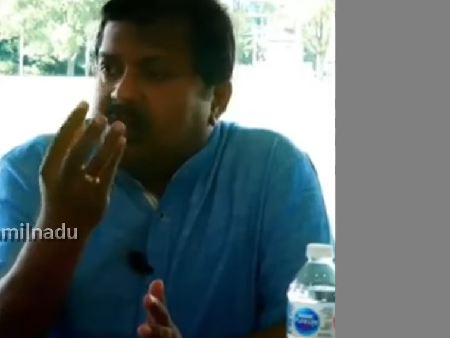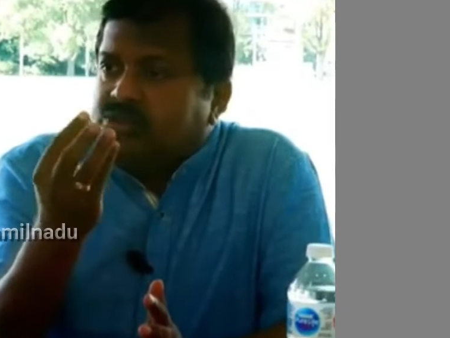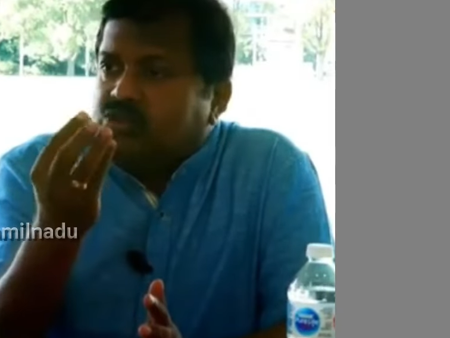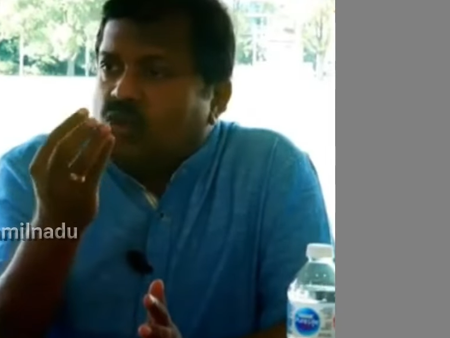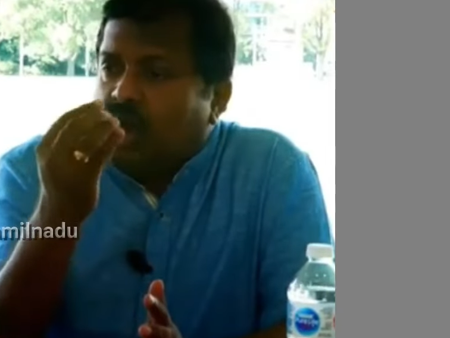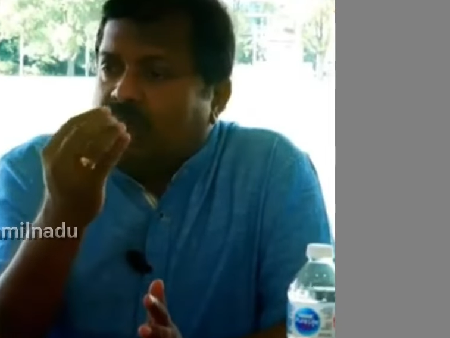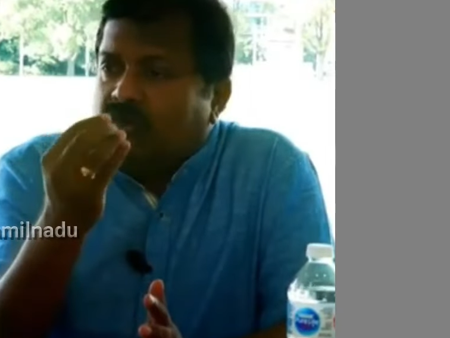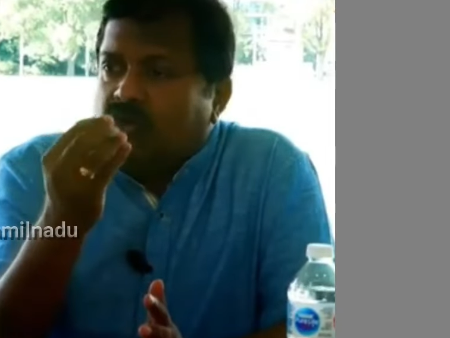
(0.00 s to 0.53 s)
ஸோ
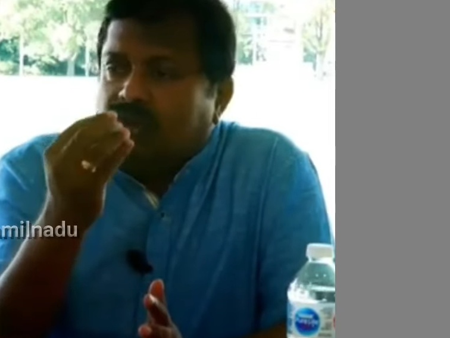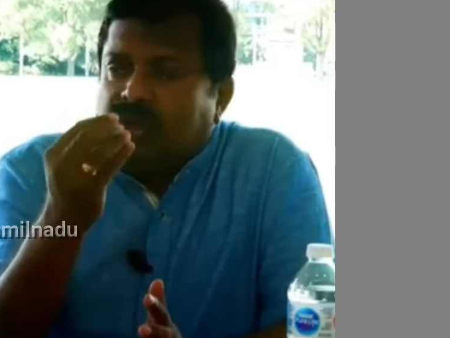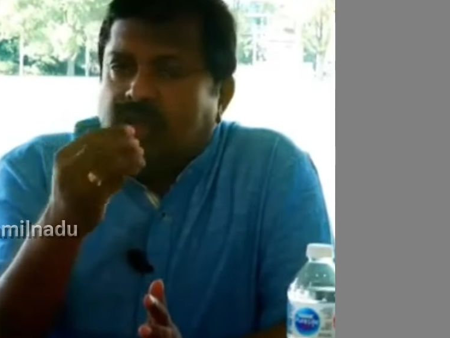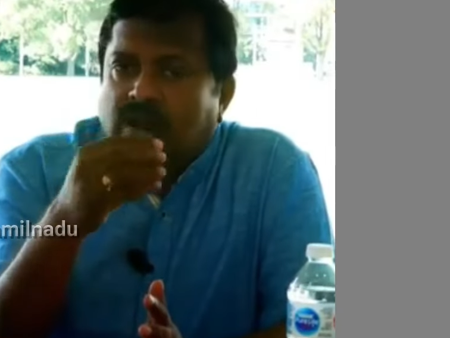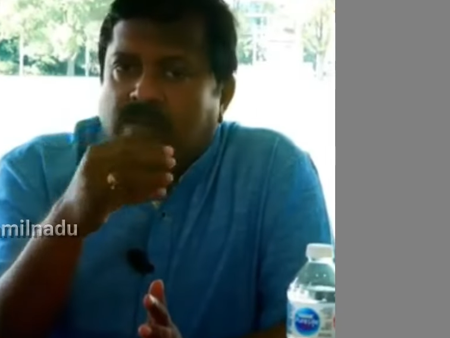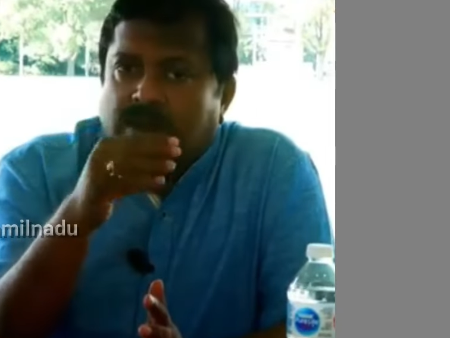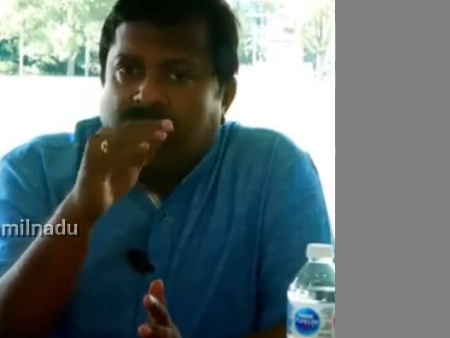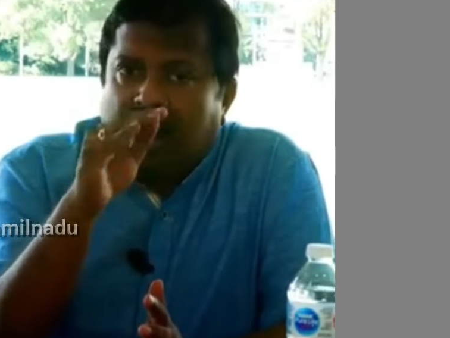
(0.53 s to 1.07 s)
அது வந்து
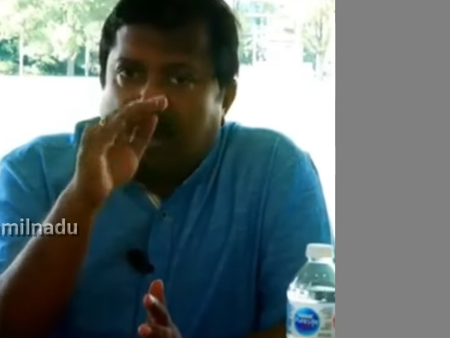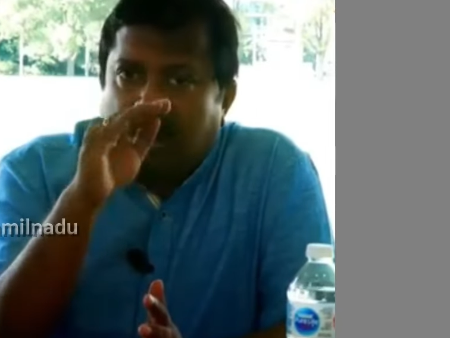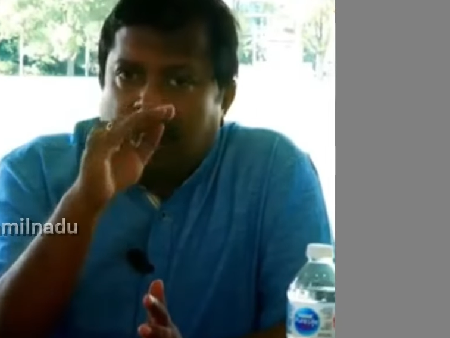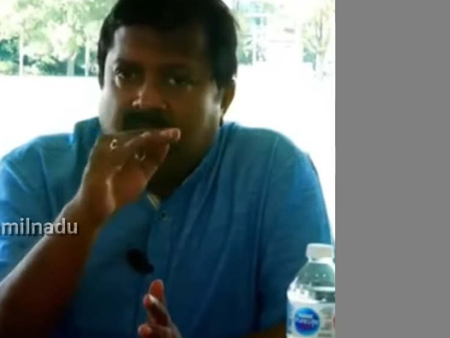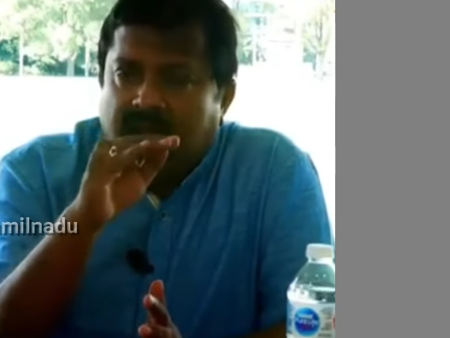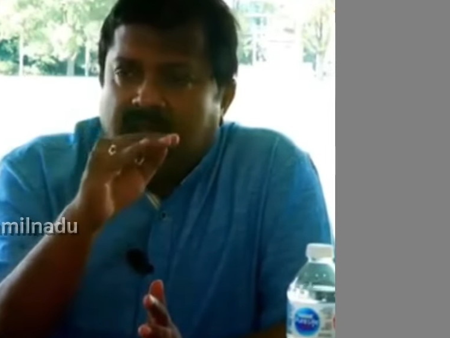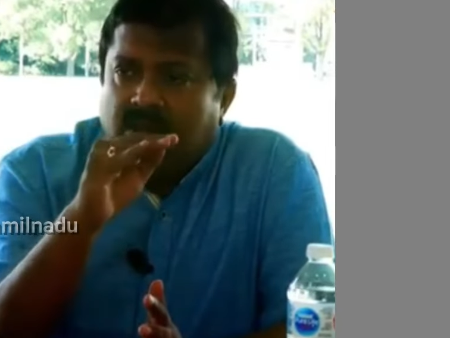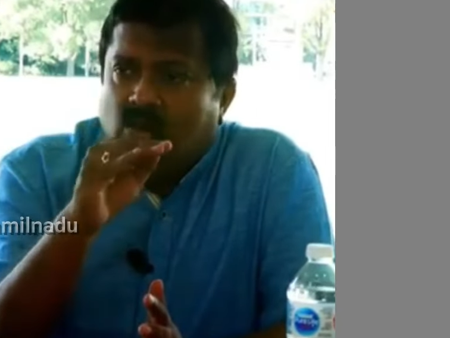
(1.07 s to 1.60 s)
நம்ம
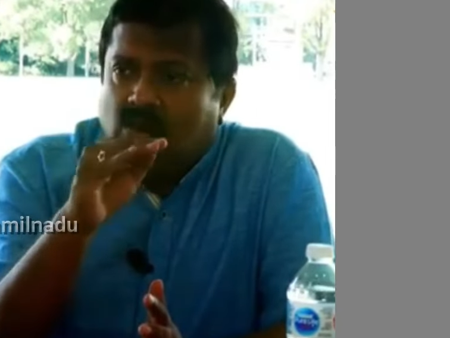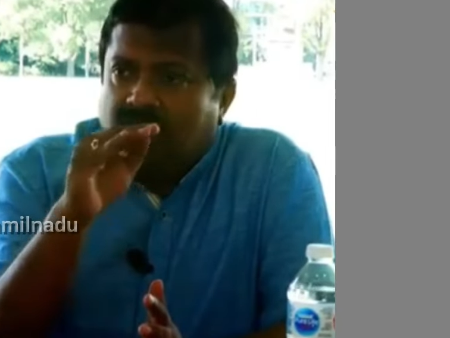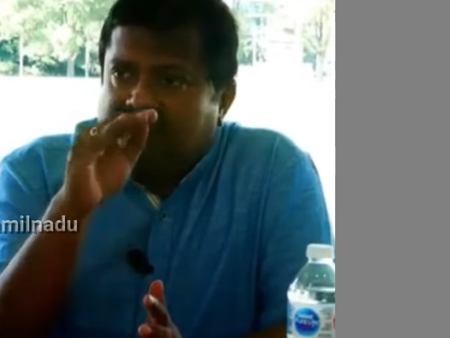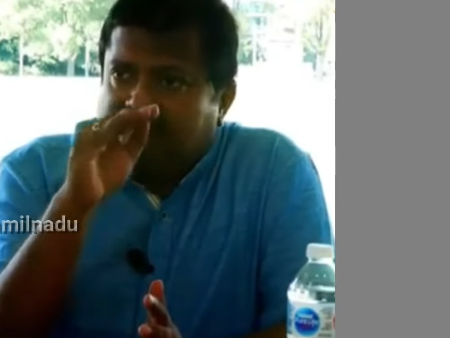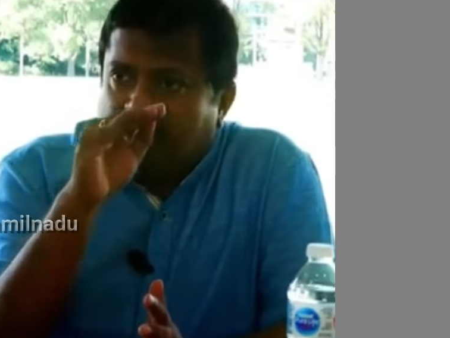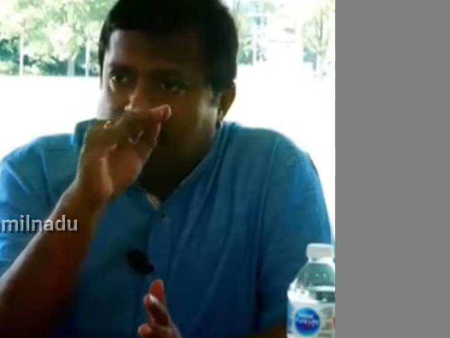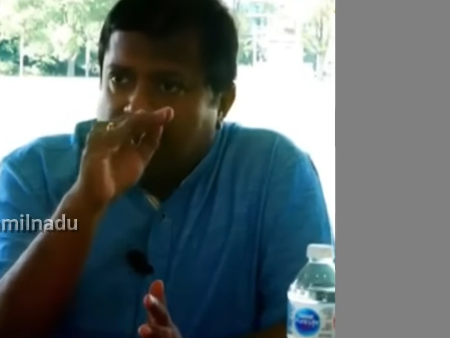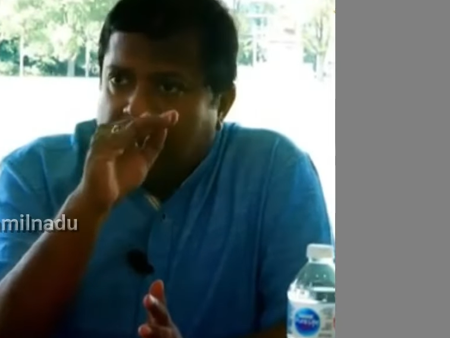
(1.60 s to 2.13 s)
ஆல்ரெடி ஒரு
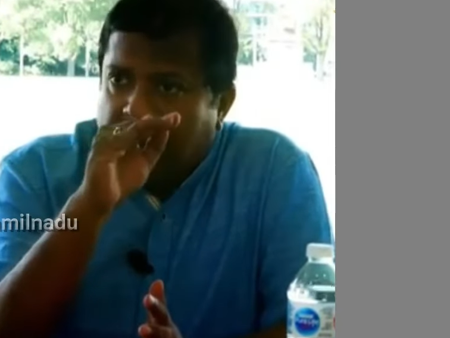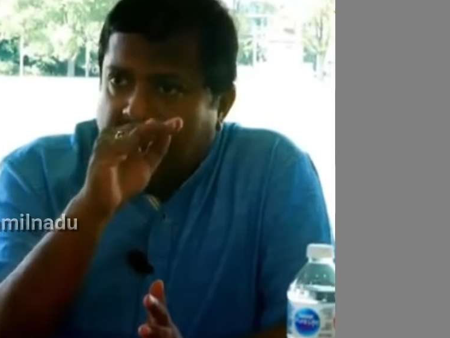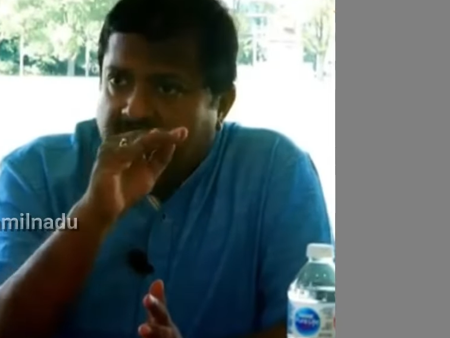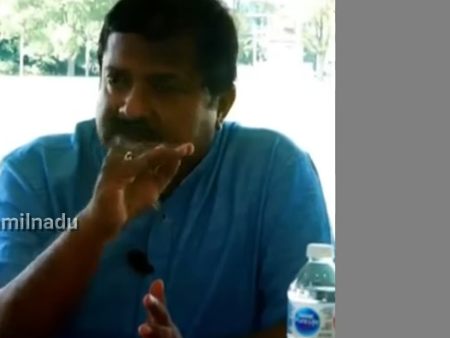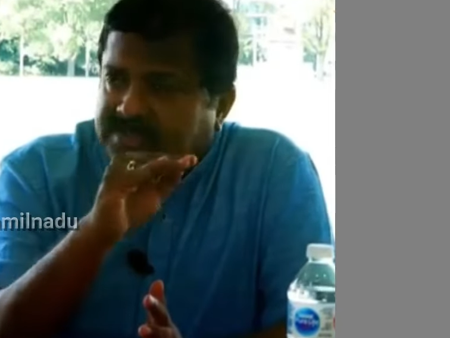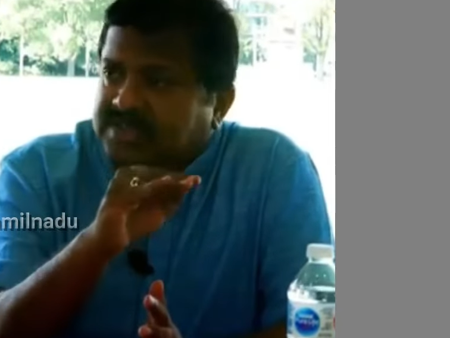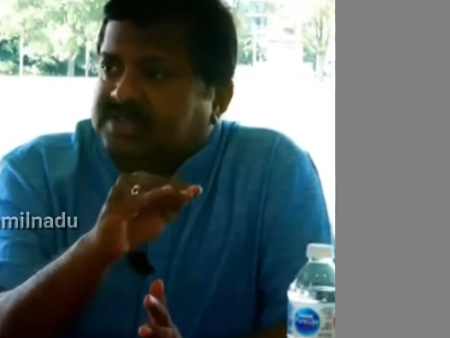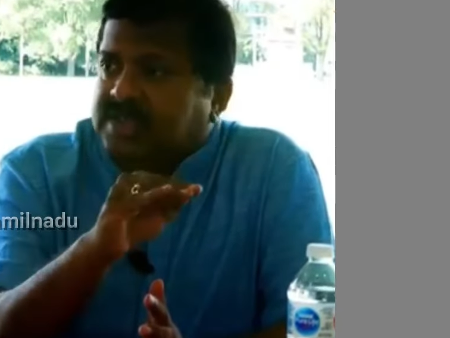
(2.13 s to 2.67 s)
இஸ்கிமி ஹார்ட்
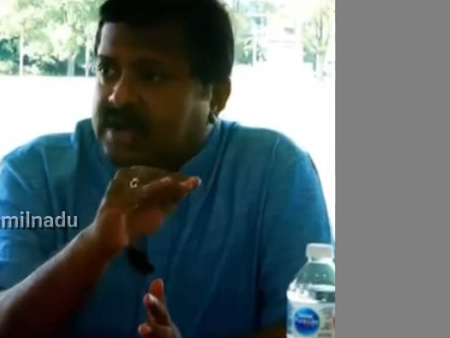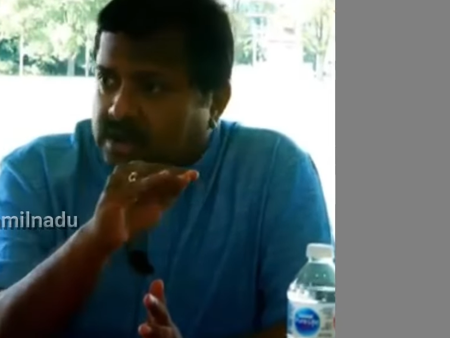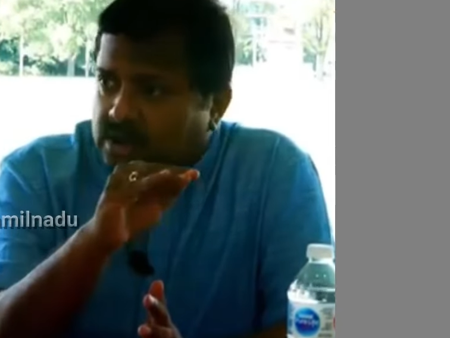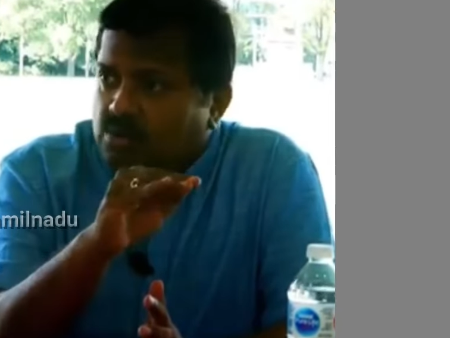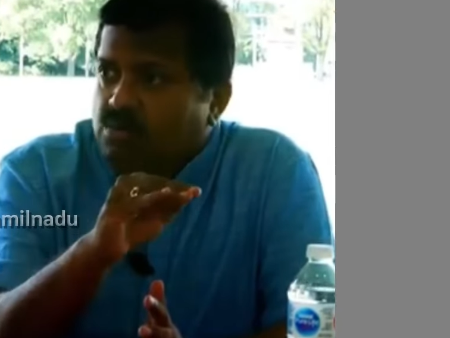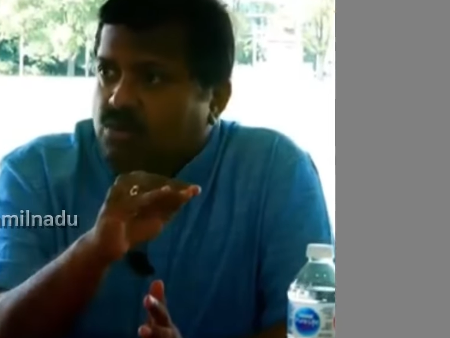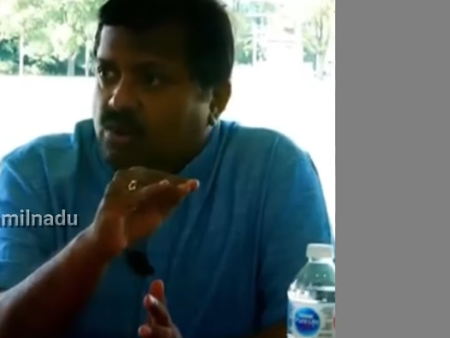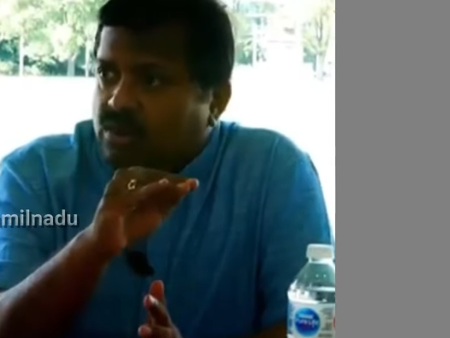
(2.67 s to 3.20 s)
டிசீஸ்
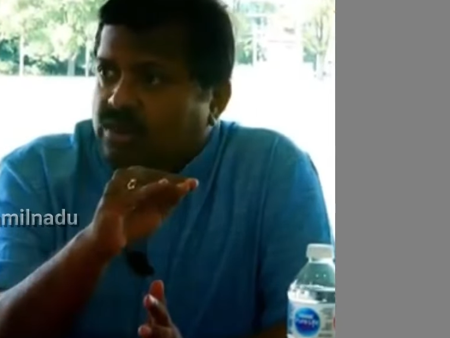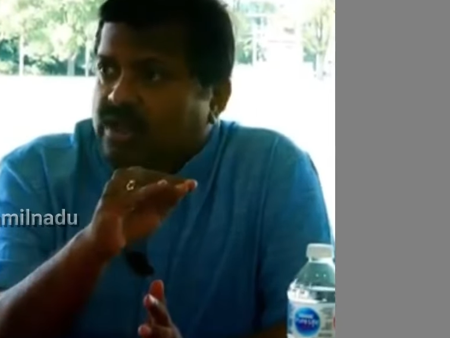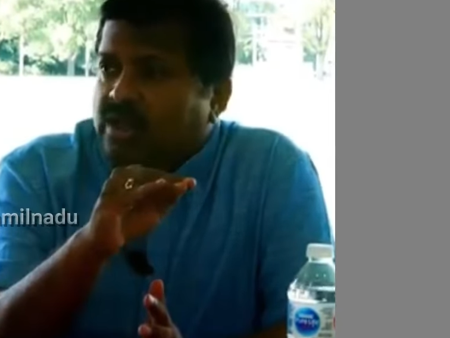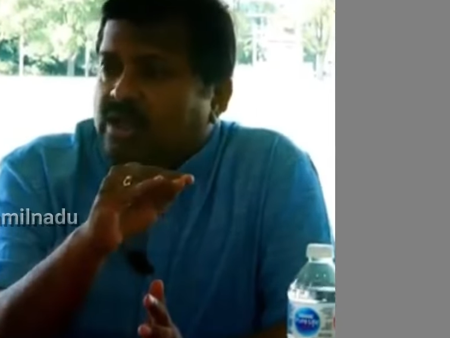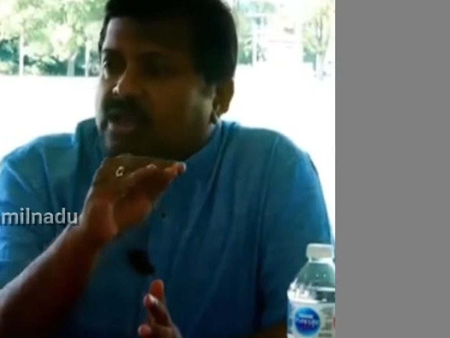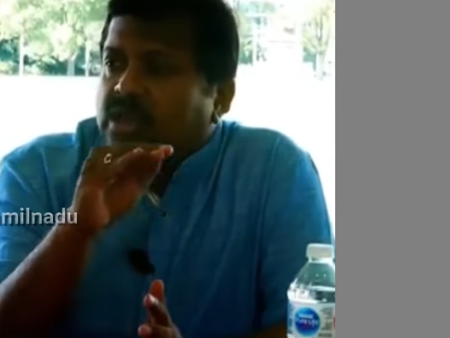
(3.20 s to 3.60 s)
இருக்கும்போது